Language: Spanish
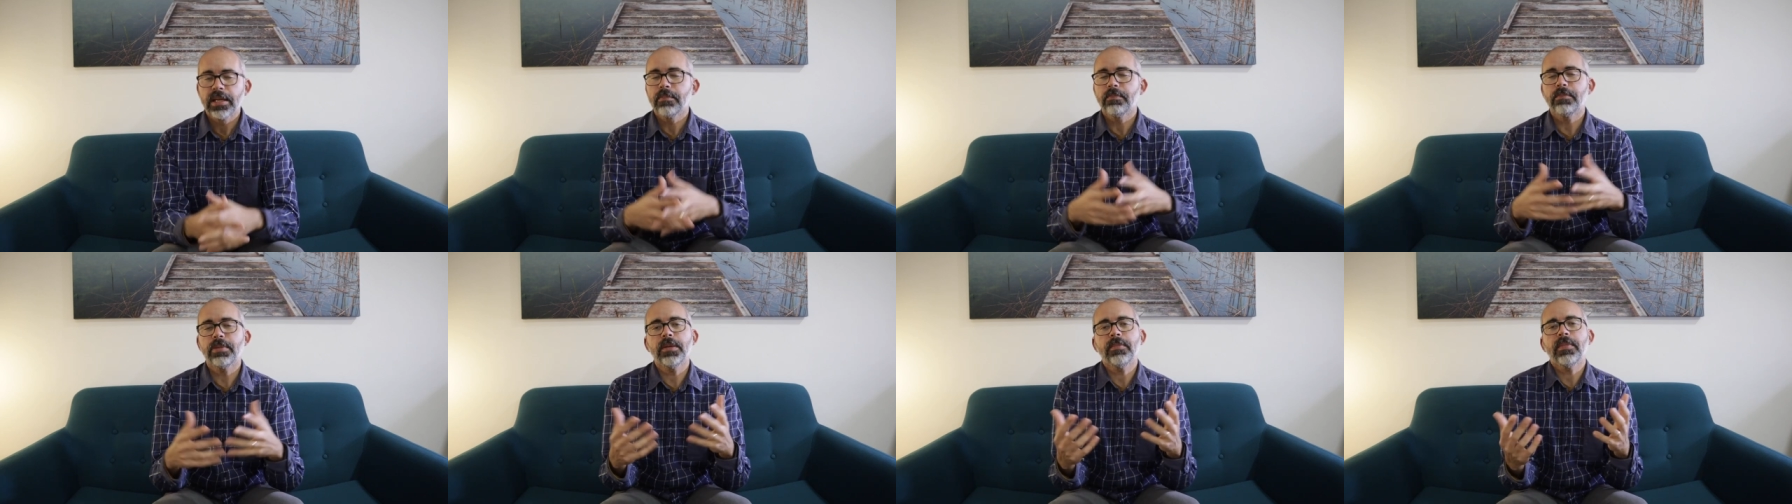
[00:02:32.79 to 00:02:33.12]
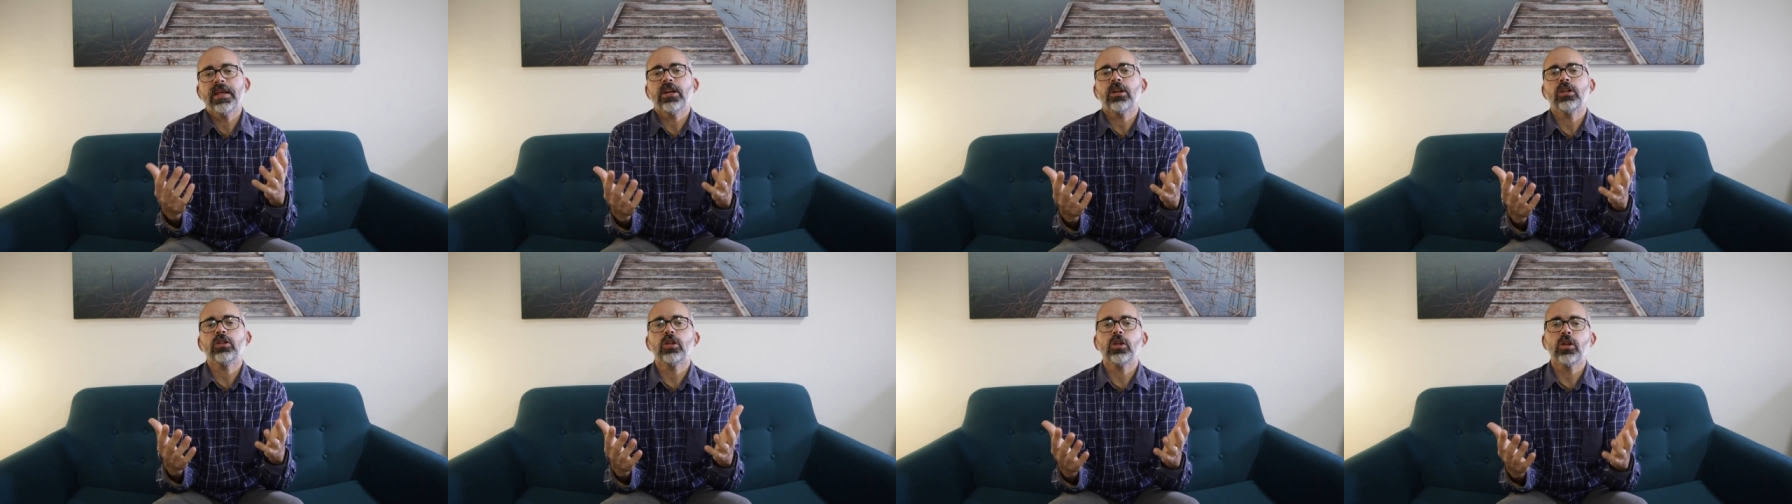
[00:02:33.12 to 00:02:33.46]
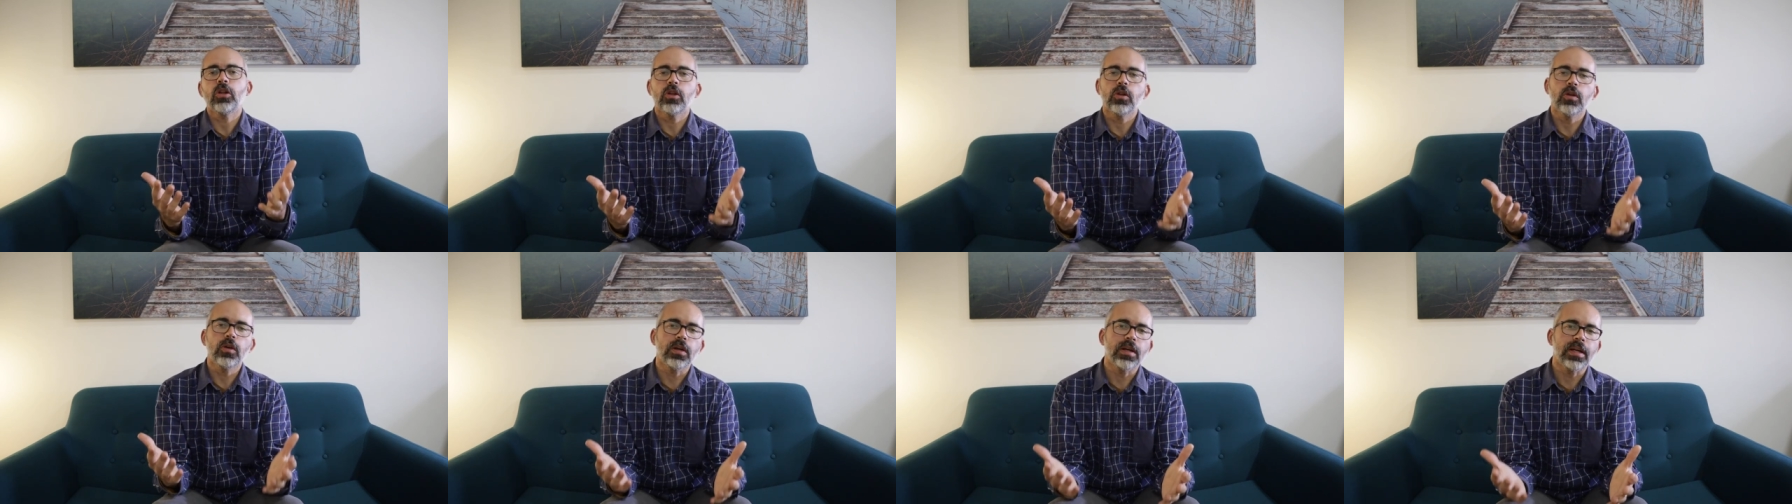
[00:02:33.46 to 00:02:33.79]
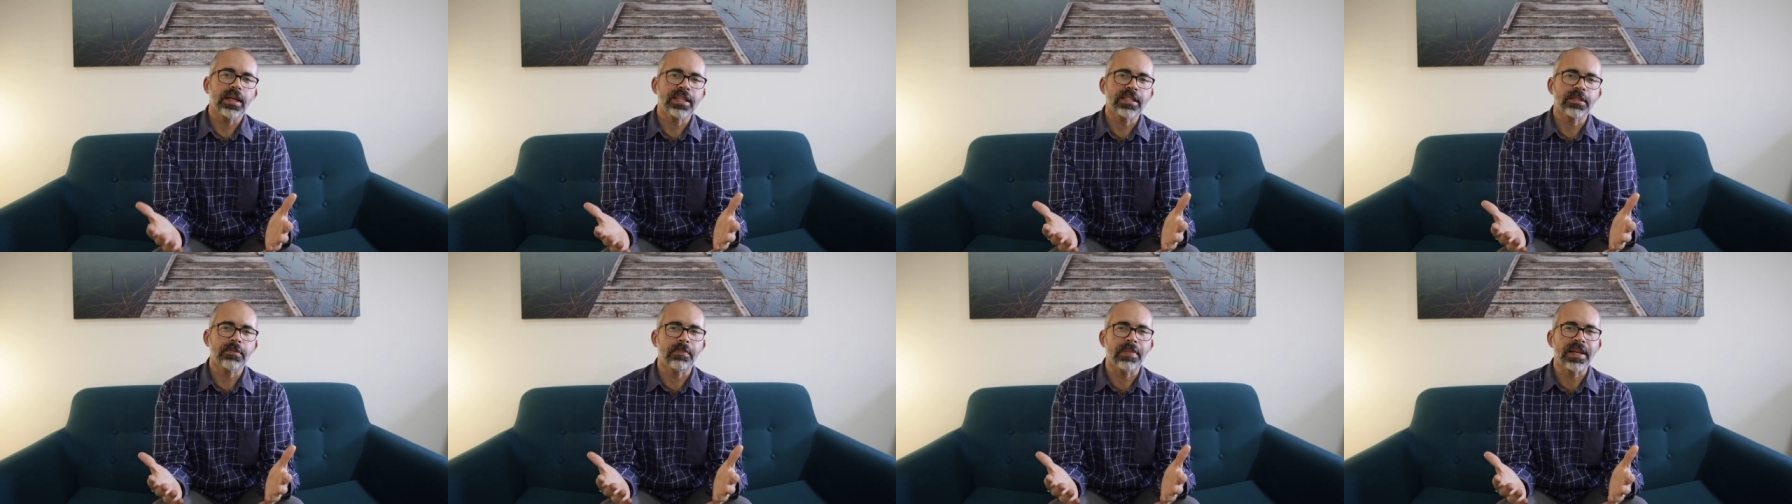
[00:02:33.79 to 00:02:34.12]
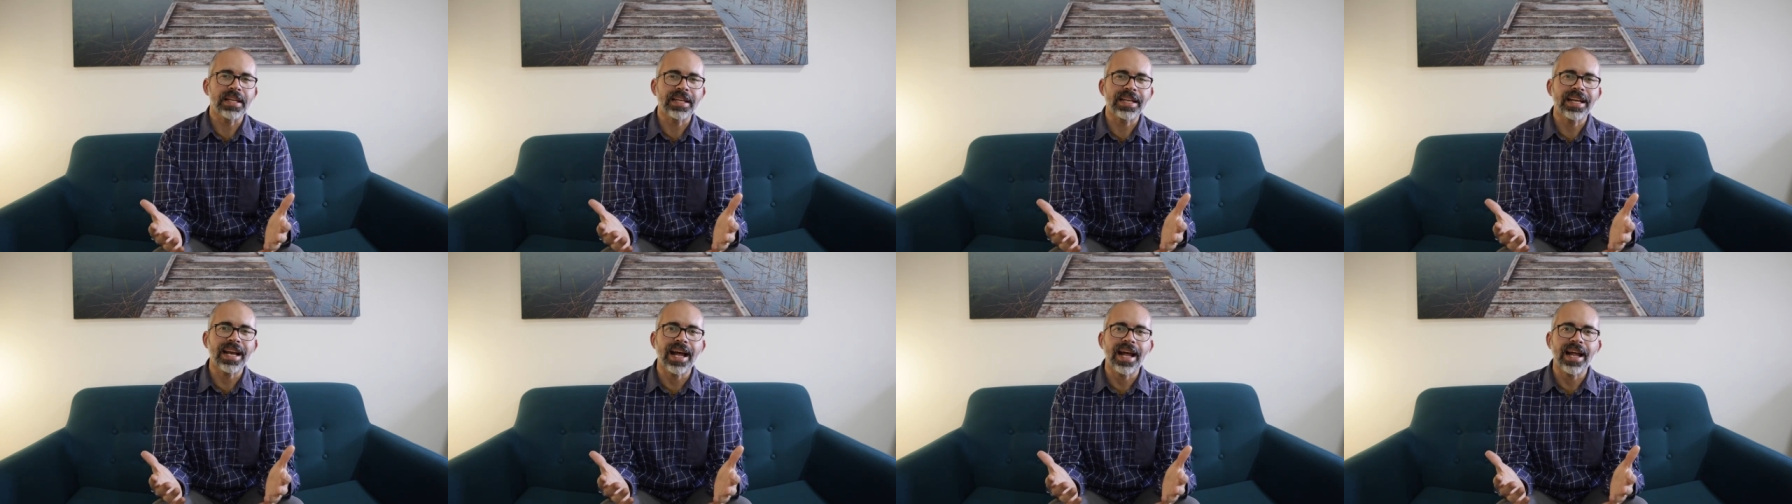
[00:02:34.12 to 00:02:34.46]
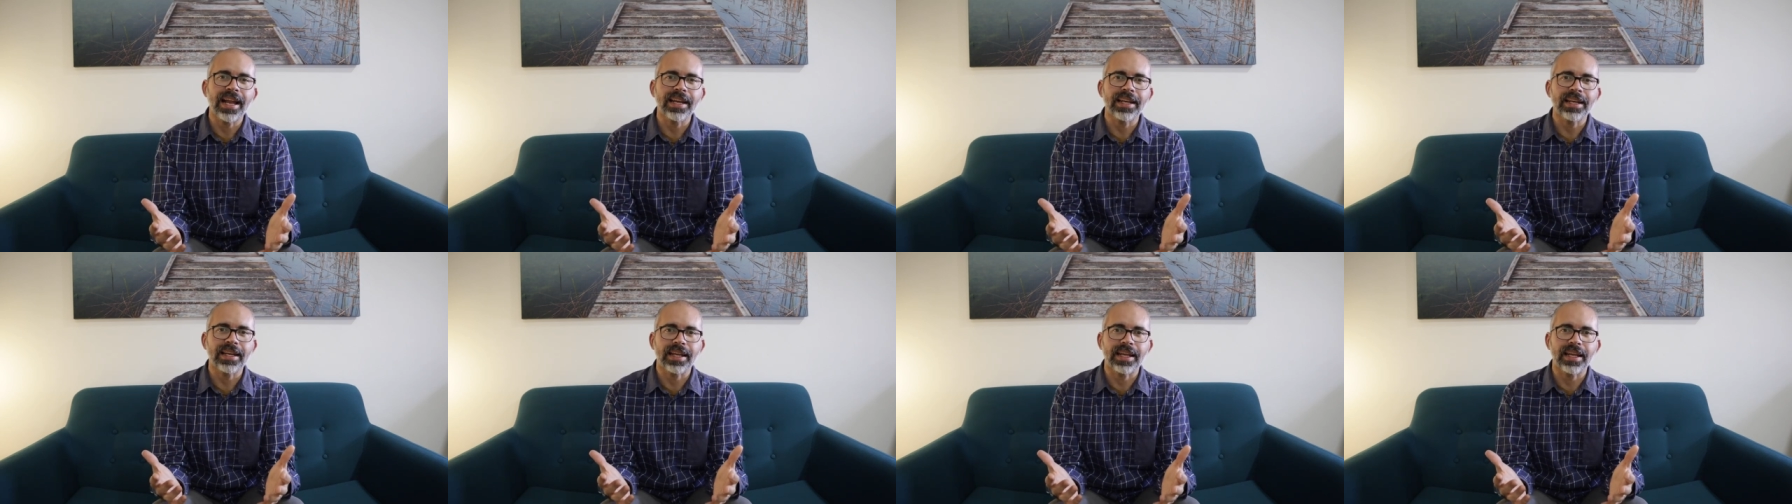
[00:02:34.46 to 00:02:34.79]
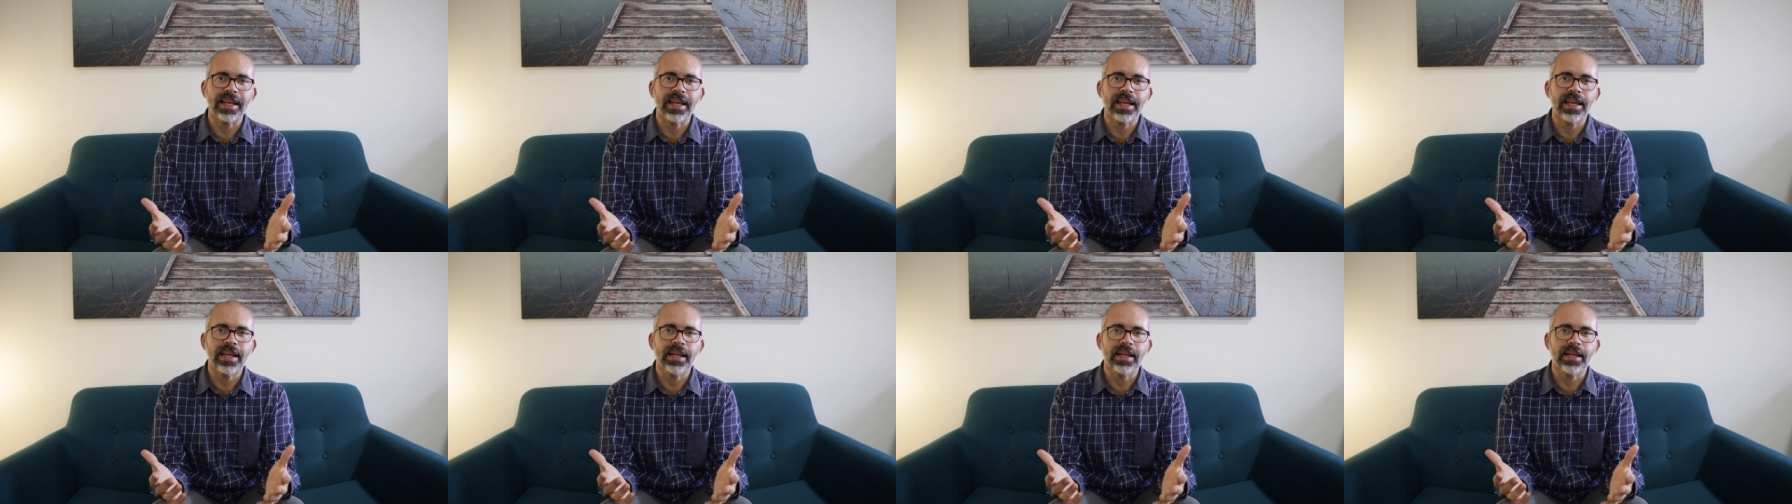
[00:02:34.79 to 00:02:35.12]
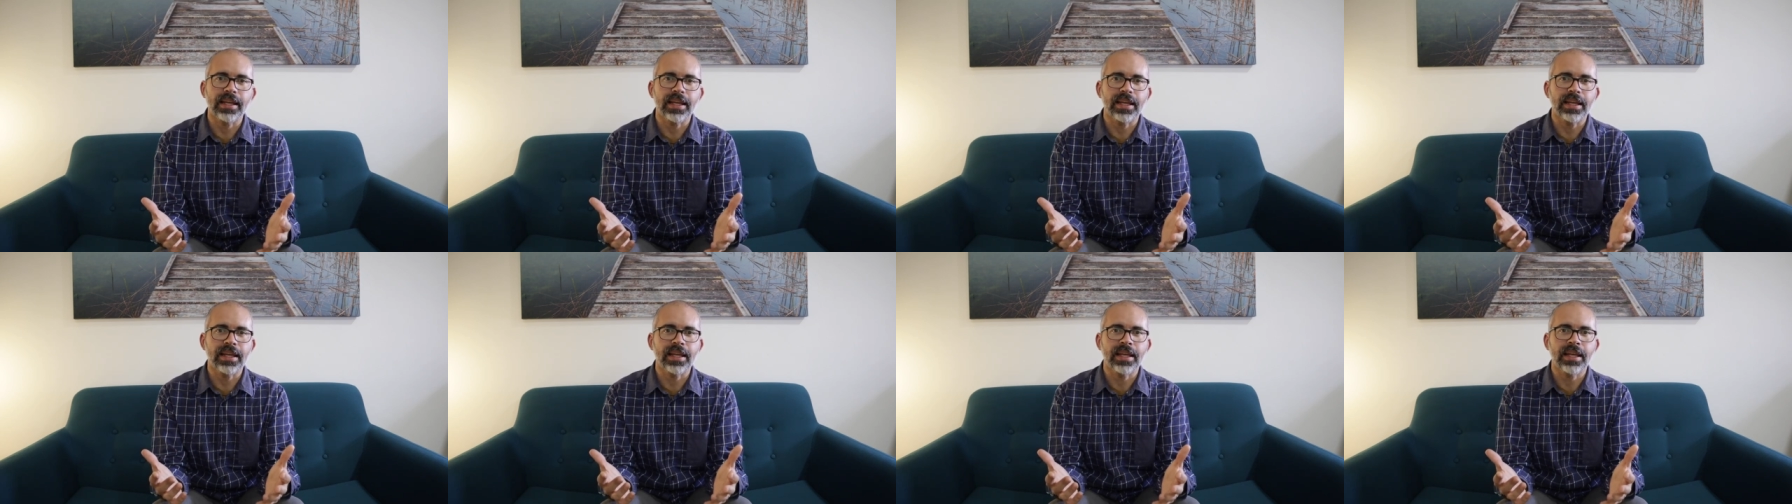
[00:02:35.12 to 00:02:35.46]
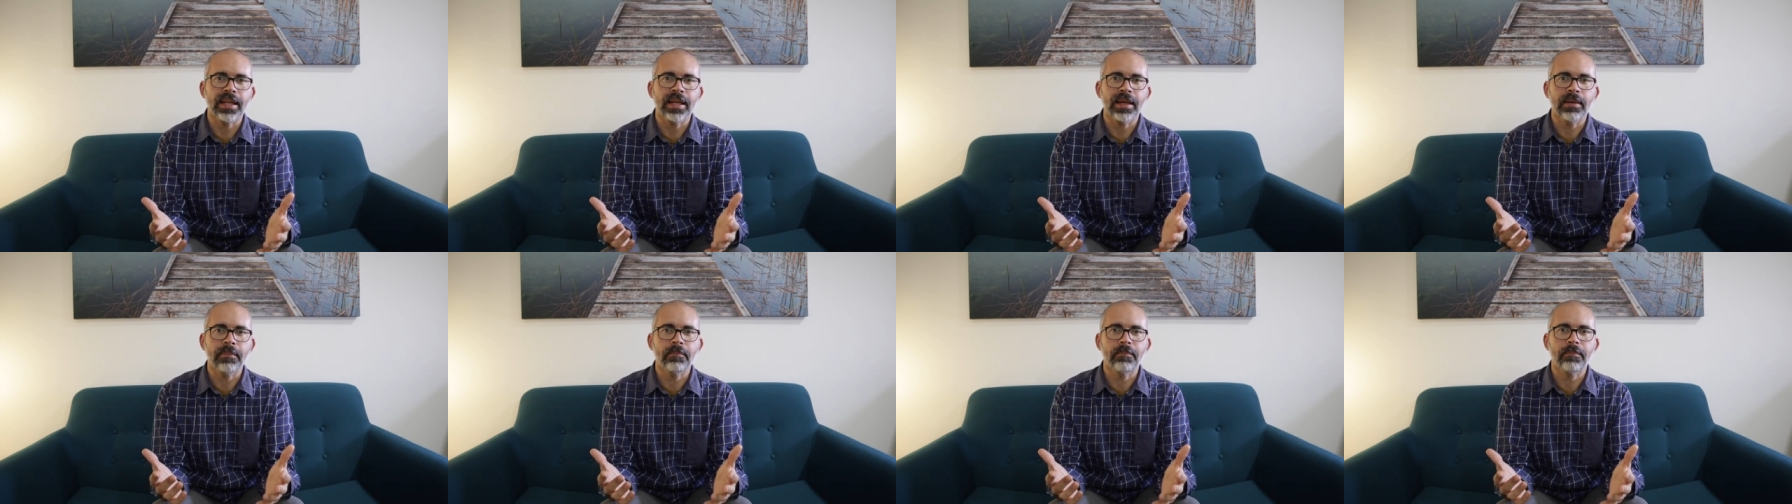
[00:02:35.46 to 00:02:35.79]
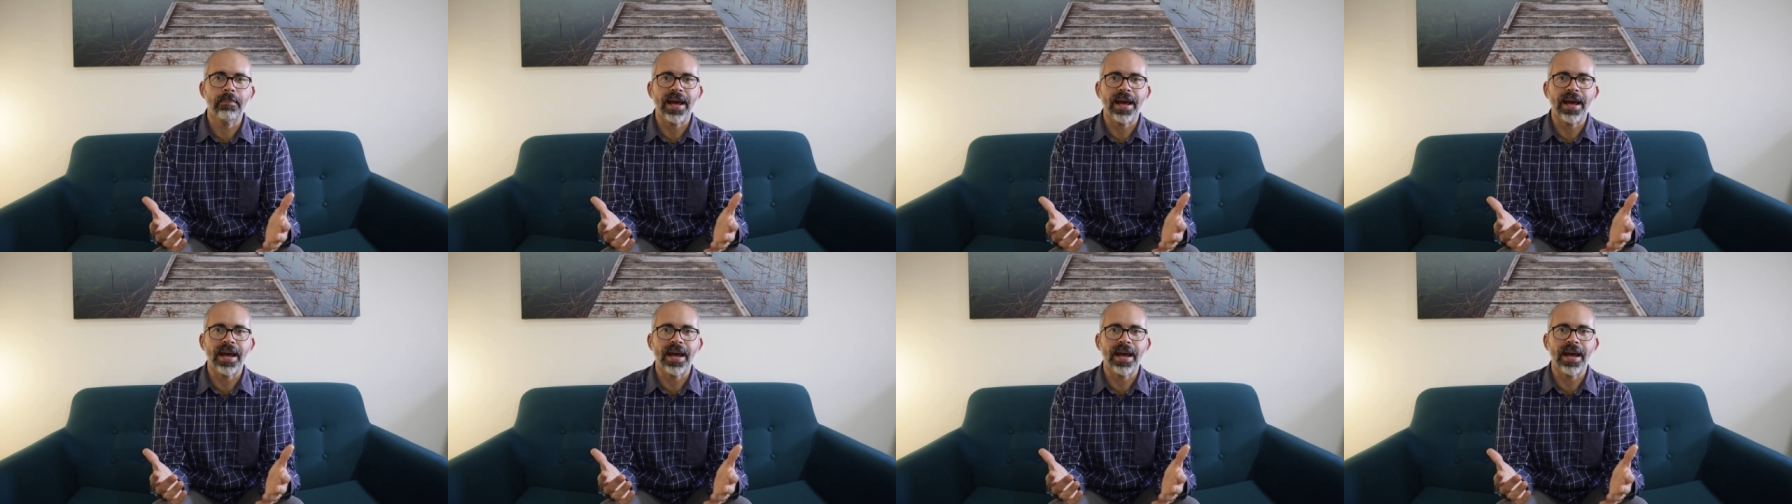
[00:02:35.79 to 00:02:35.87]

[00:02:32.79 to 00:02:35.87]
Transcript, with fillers: Primero de todo, explicar que eh,